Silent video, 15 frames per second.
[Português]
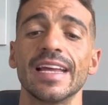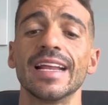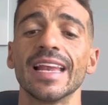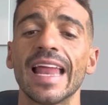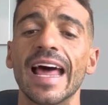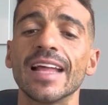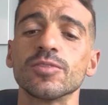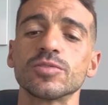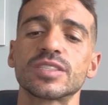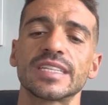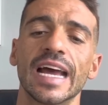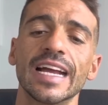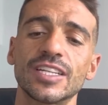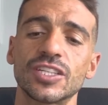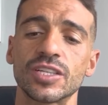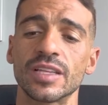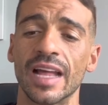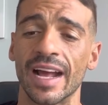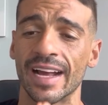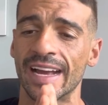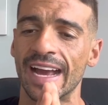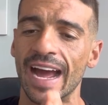E lá no site da
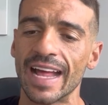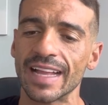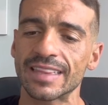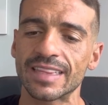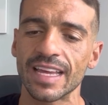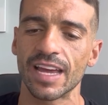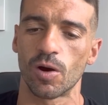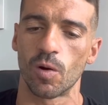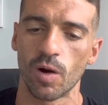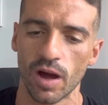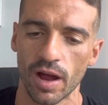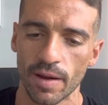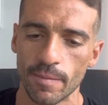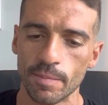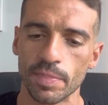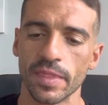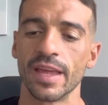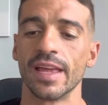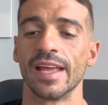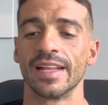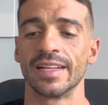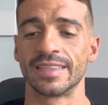KTO
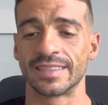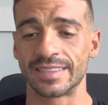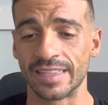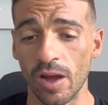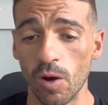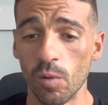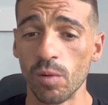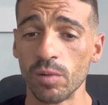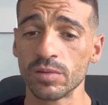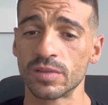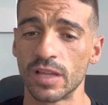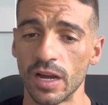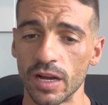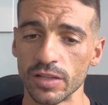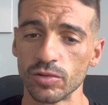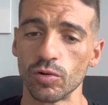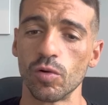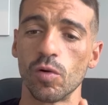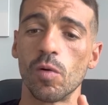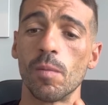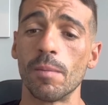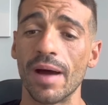estão dando
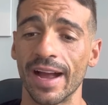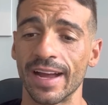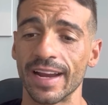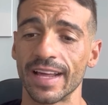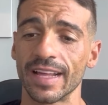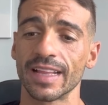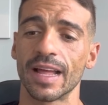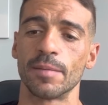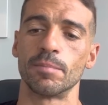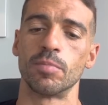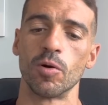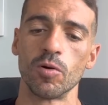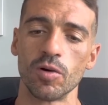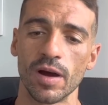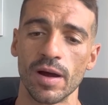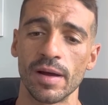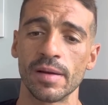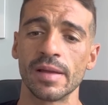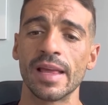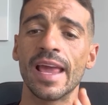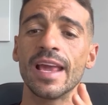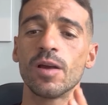uma grana boa
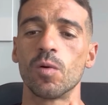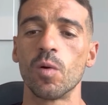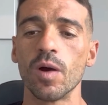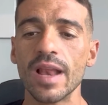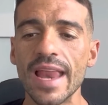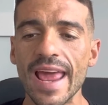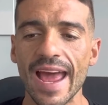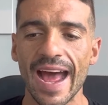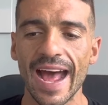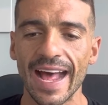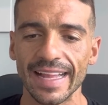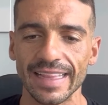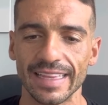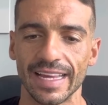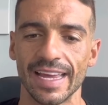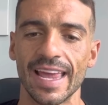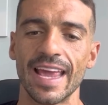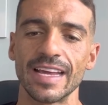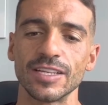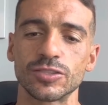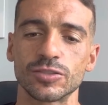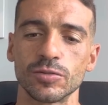em goleada. É
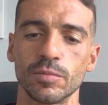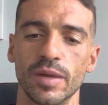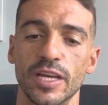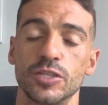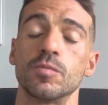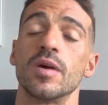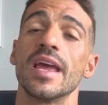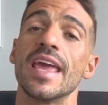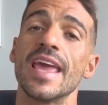isso mesmo.